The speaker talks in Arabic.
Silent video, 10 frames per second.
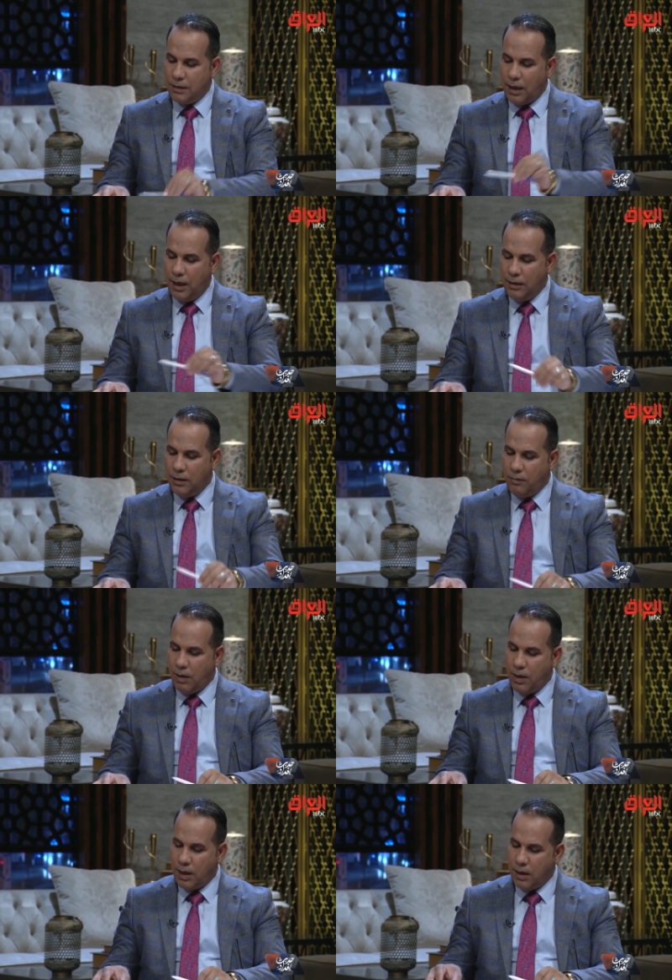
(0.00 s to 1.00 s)
طلع عندي
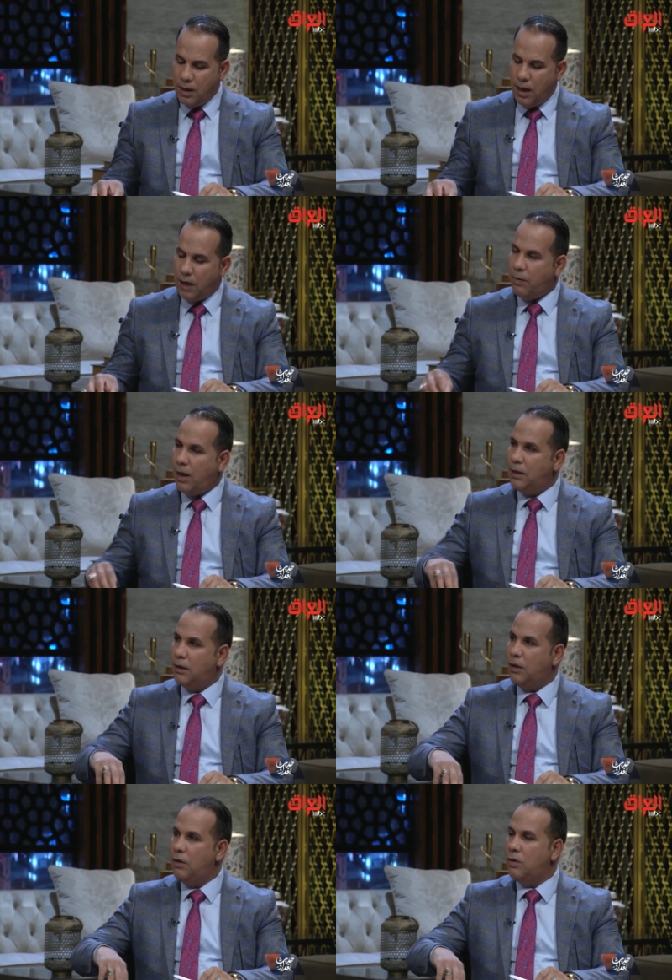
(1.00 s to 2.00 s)
المبلغ 4
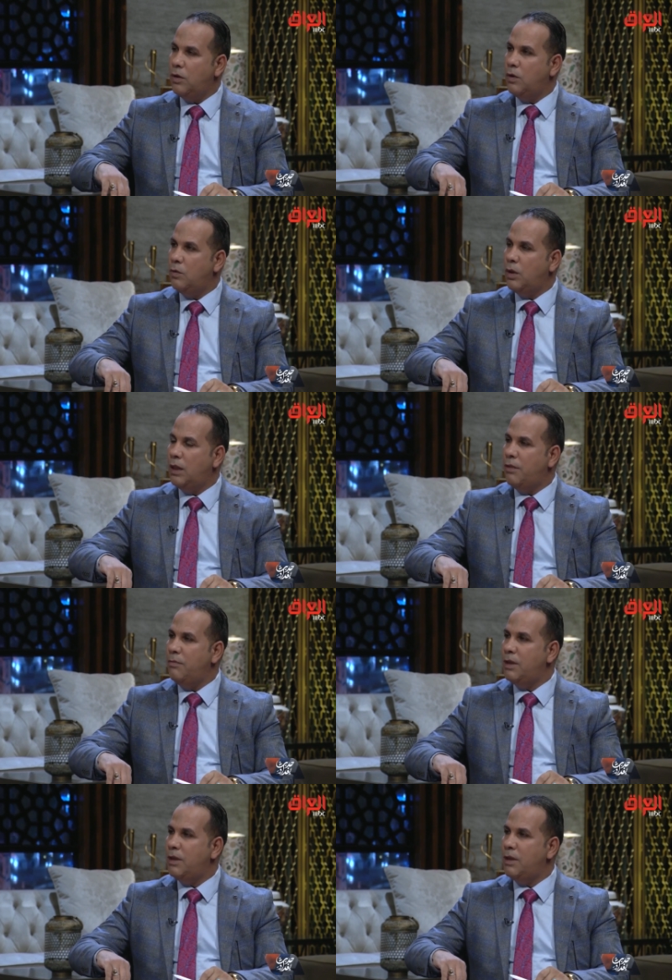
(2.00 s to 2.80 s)
تريليون و300